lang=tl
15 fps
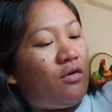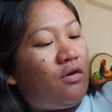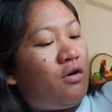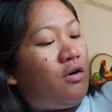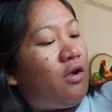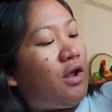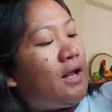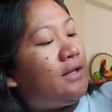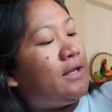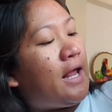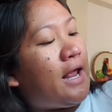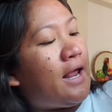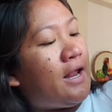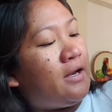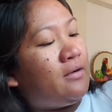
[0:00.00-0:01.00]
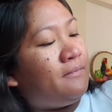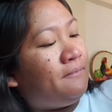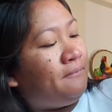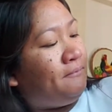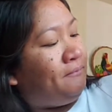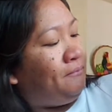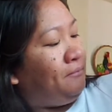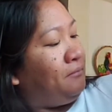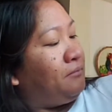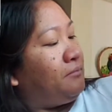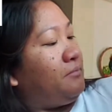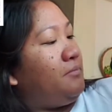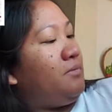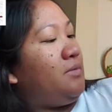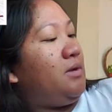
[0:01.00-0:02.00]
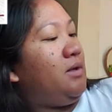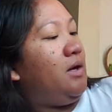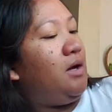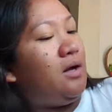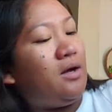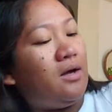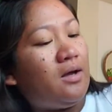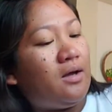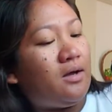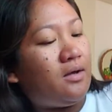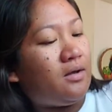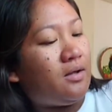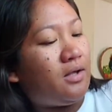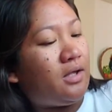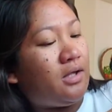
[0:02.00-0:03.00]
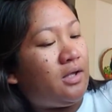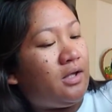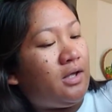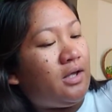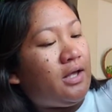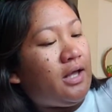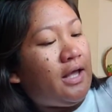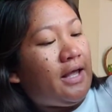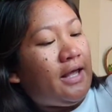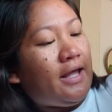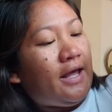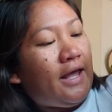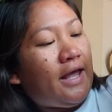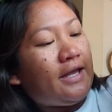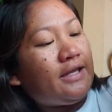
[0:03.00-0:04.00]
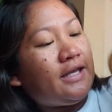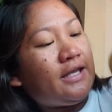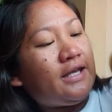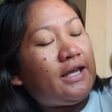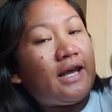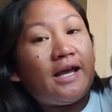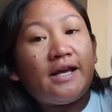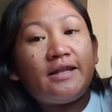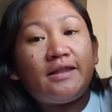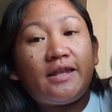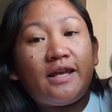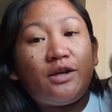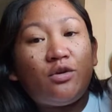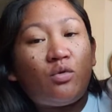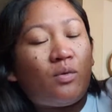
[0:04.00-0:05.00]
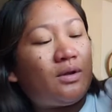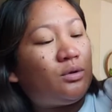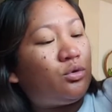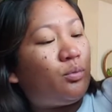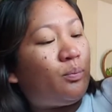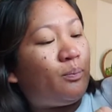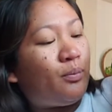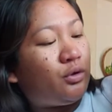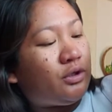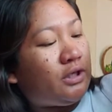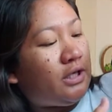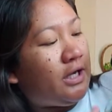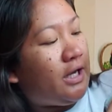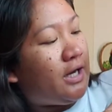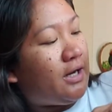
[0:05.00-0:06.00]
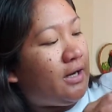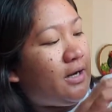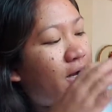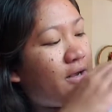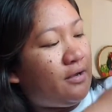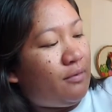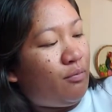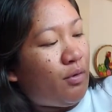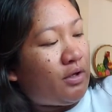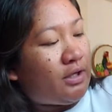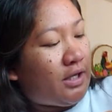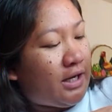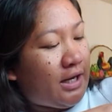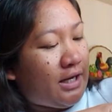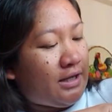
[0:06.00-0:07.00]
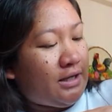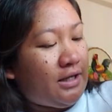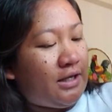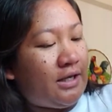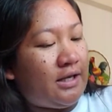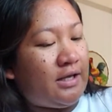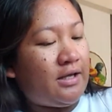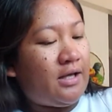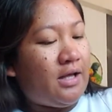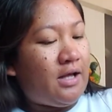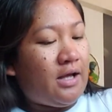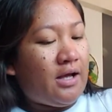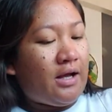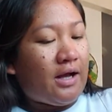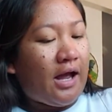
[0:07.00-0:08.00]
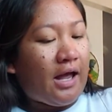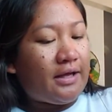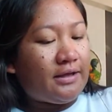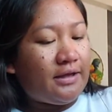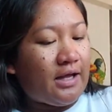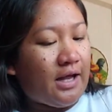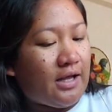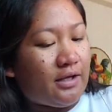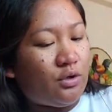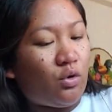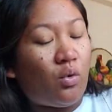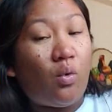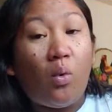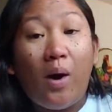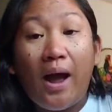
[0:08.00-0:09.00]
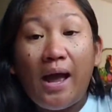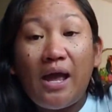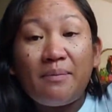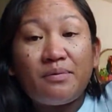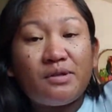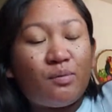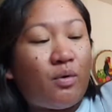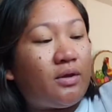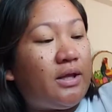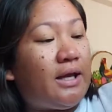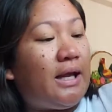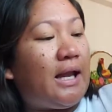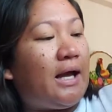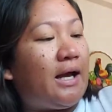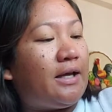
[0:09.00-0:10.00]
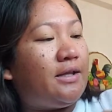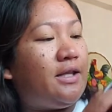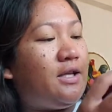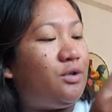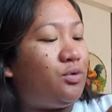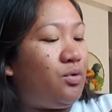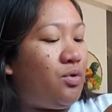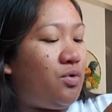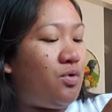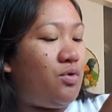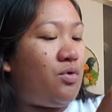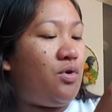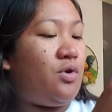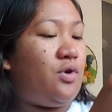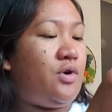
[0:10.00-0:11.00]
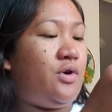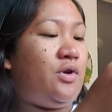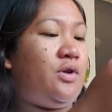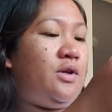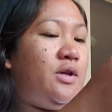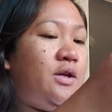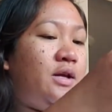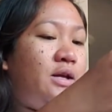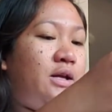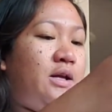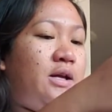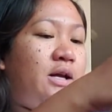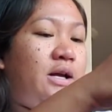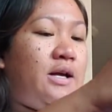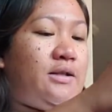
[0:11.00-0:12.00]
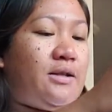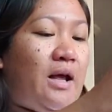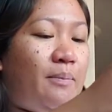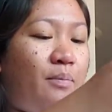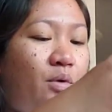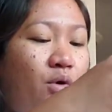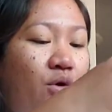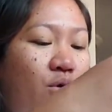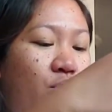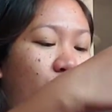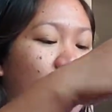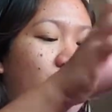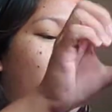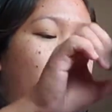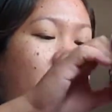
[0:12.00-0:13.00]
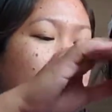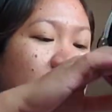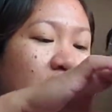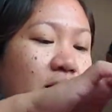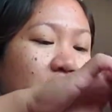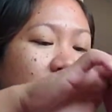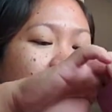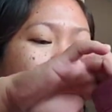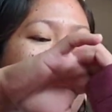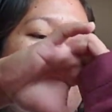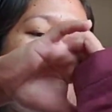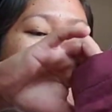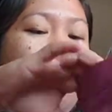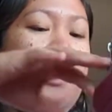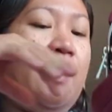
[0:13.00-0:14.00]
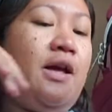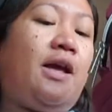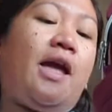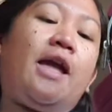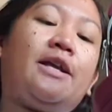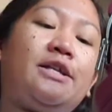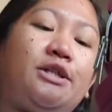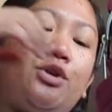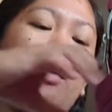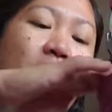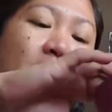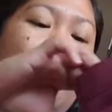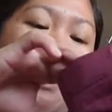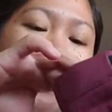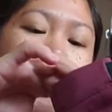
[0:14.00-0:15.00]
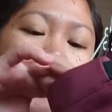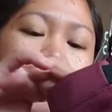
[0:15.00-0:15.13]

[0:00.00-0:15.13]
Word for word: Or, and then, uh, any uh, thing you want to put in here, pwede rin. Kahit na yung wipes, pwedeng ilagay dito. Tapos, extra na